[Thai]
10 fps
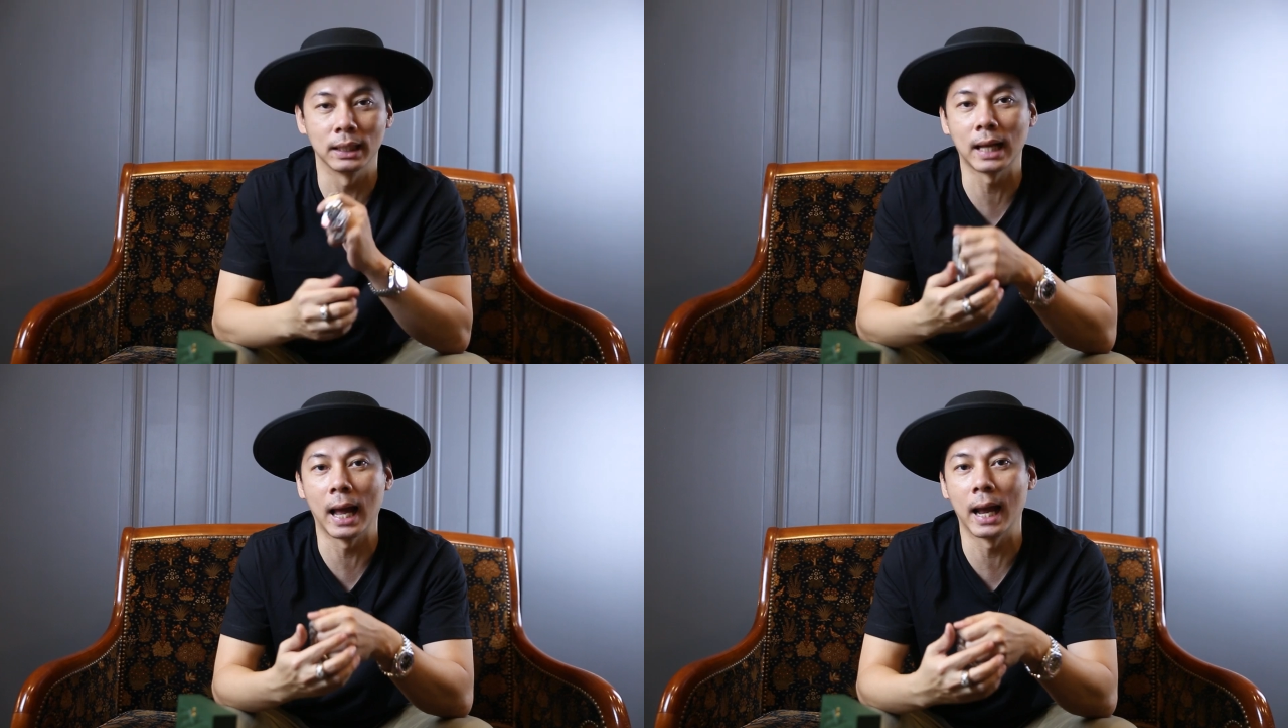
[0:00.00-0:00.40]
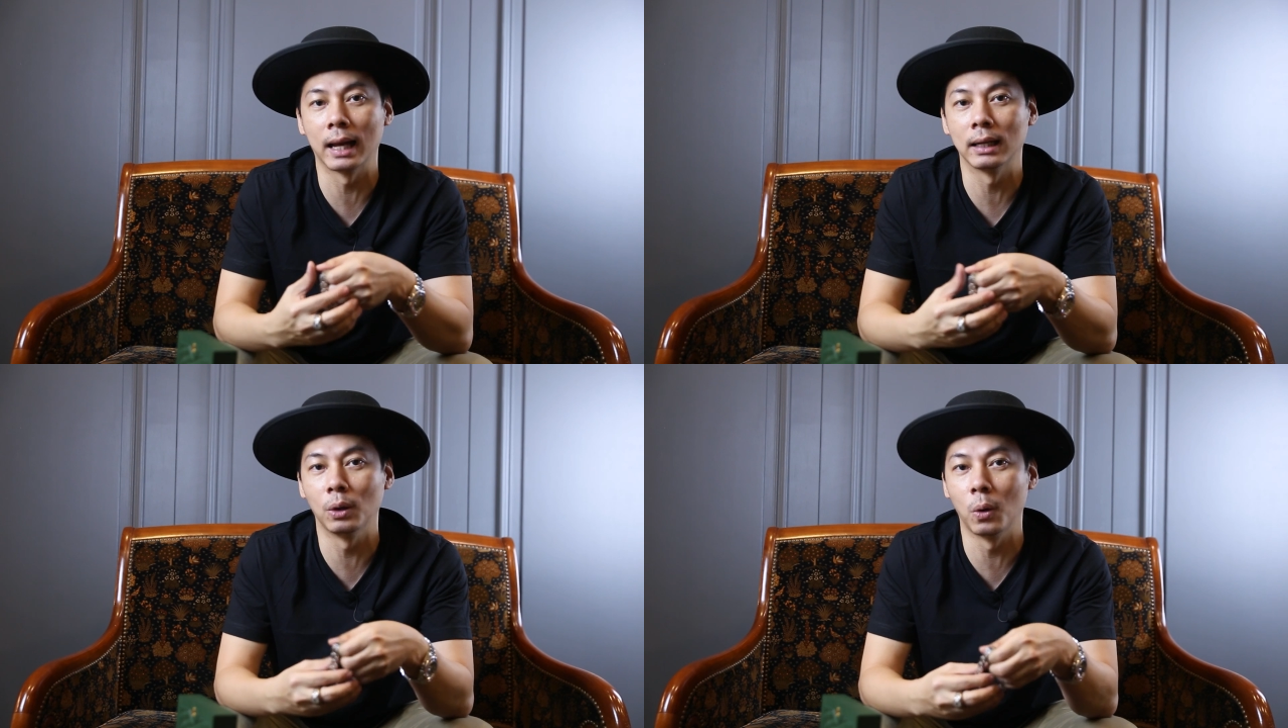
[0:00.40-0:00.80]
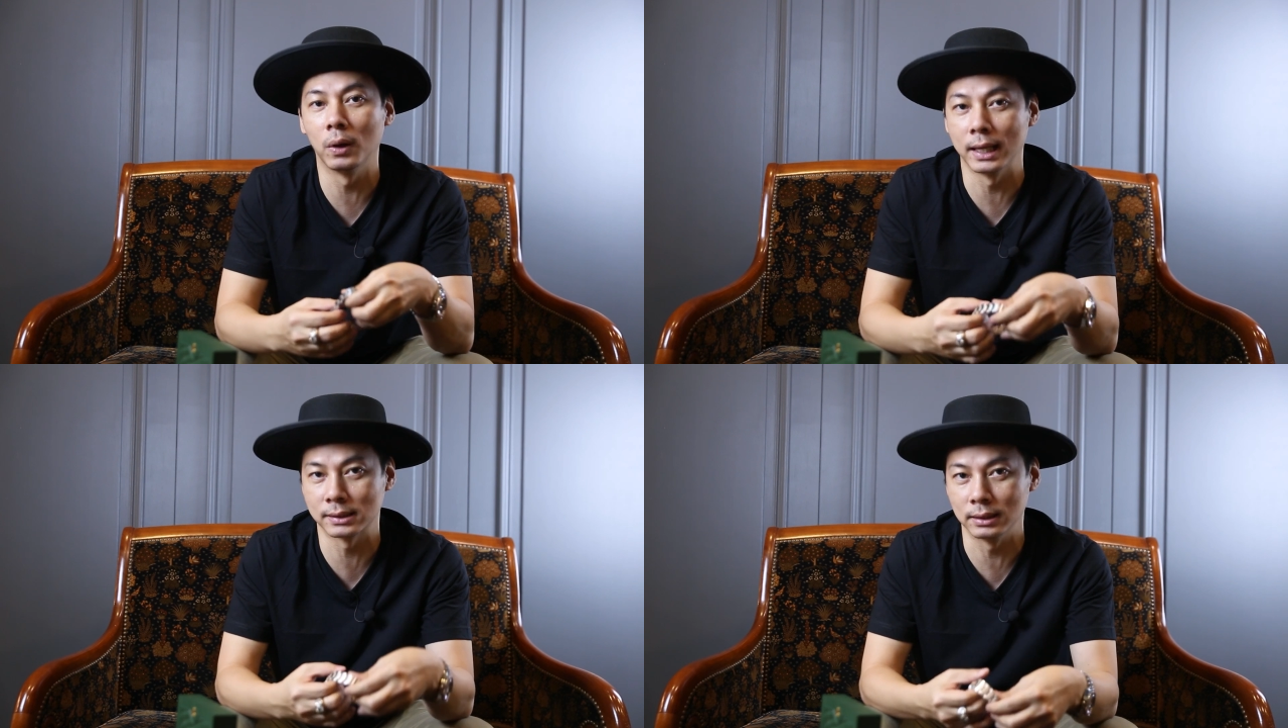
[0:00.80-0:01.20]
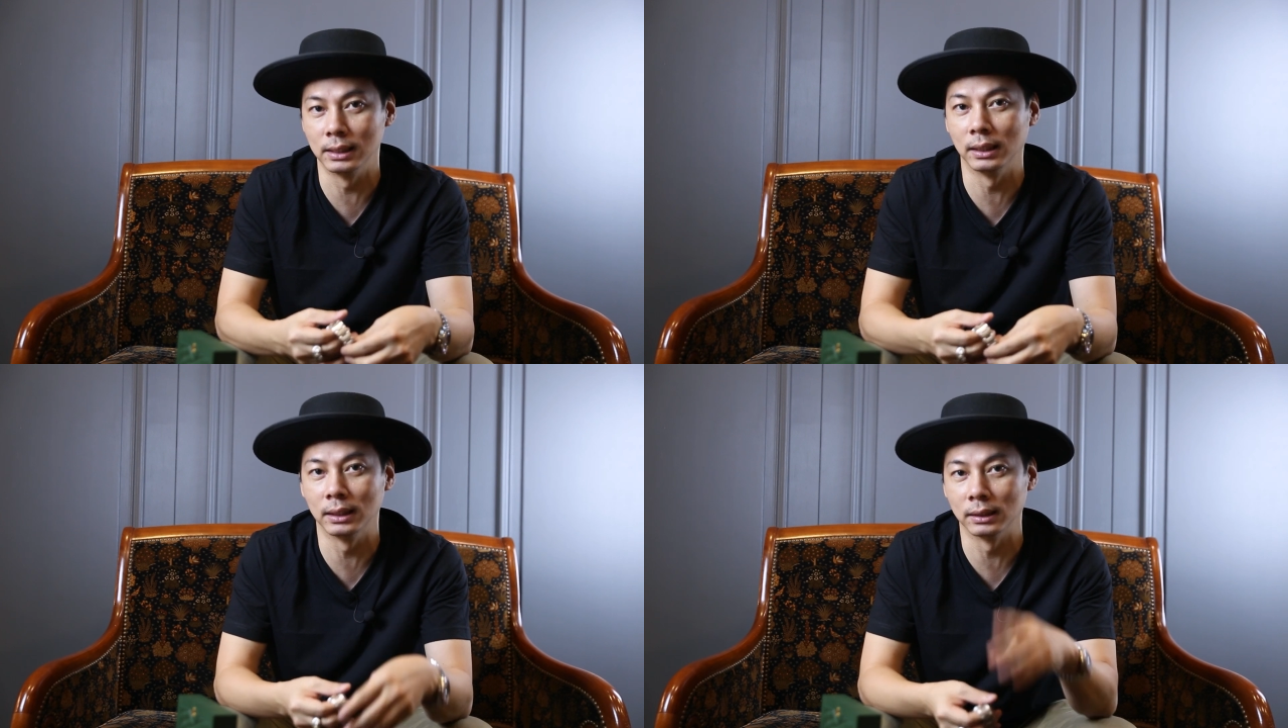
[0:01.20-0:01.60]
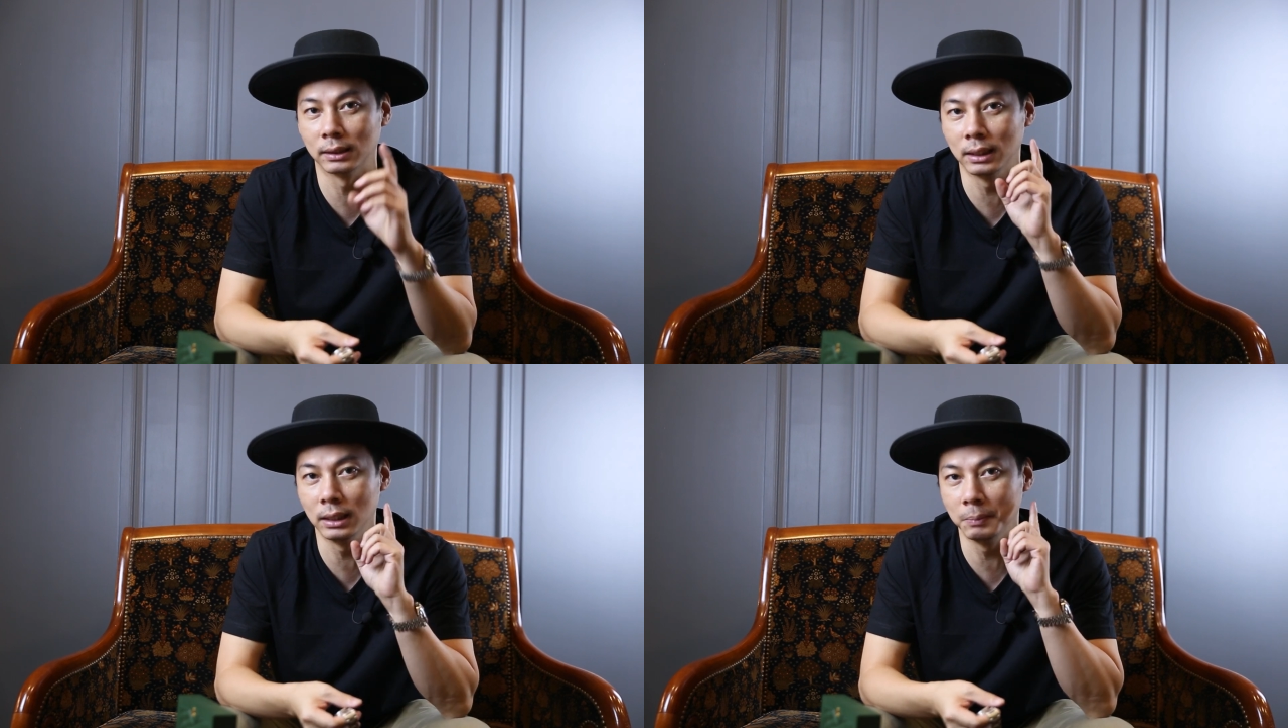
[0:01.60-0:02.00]
นาฬิกา Rolex เรือนหนึ่ง
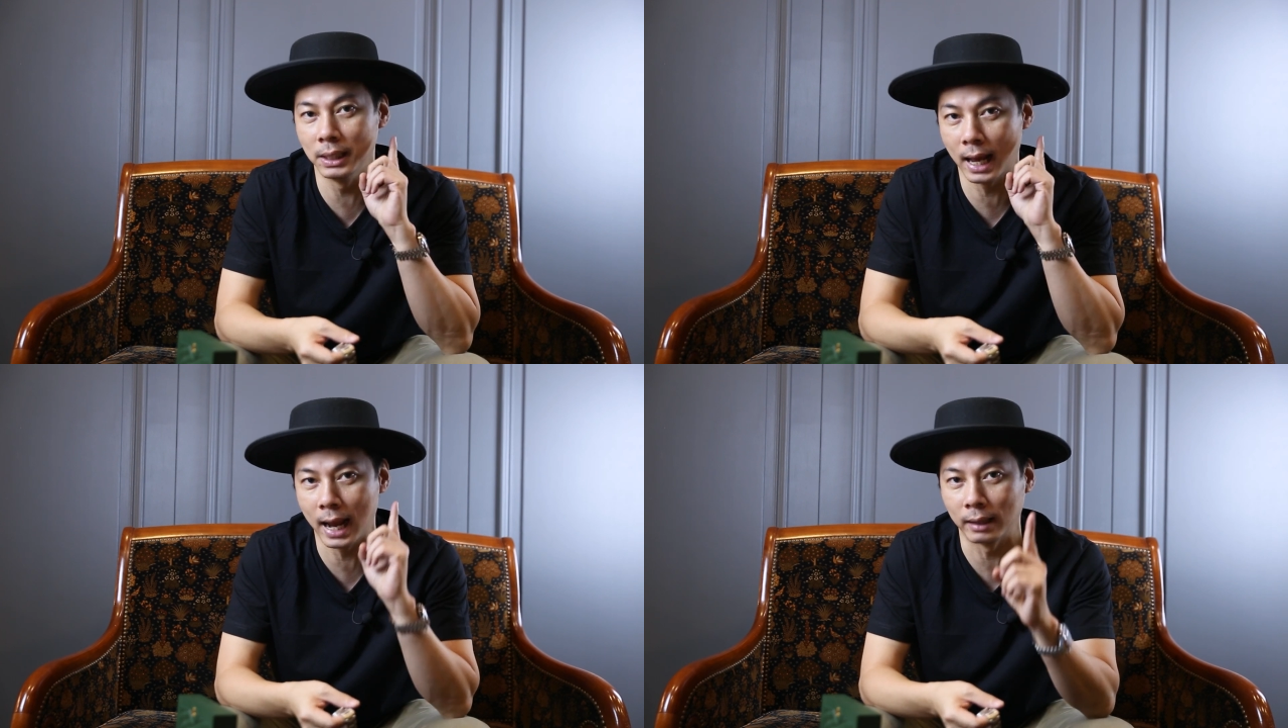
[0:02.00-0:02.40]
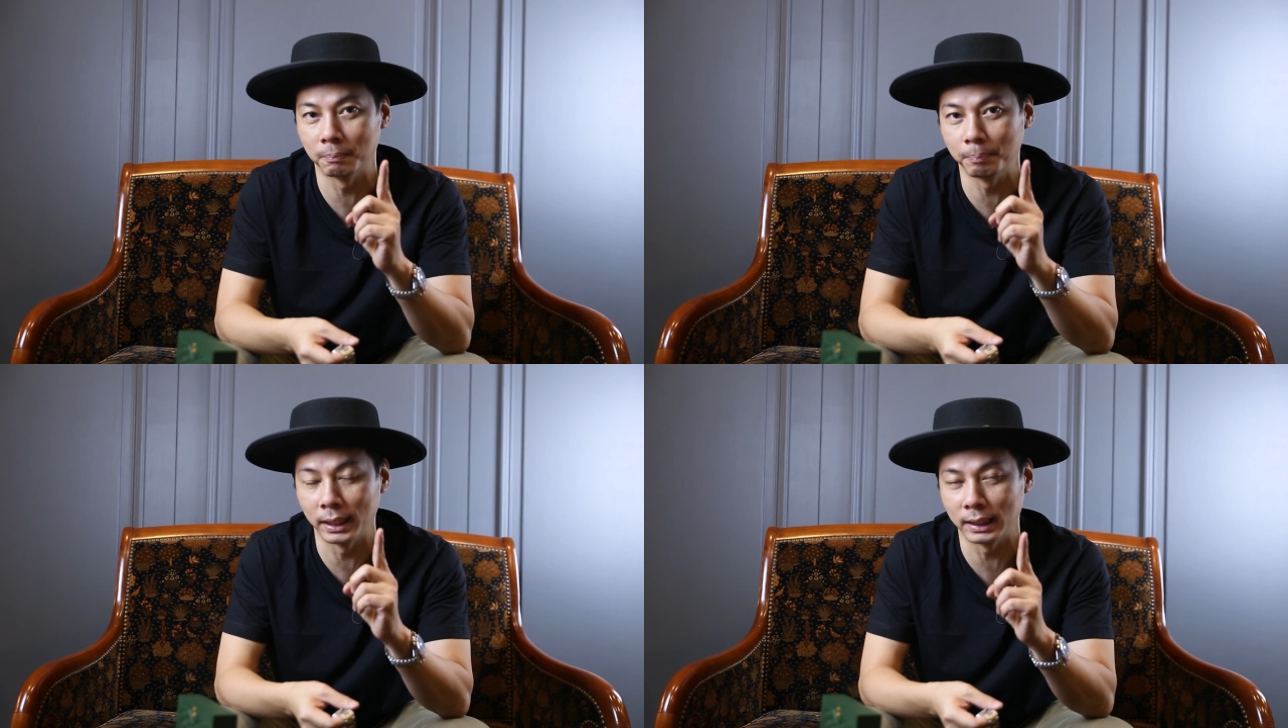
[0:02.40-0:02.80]
ที่มีรหัสเป็น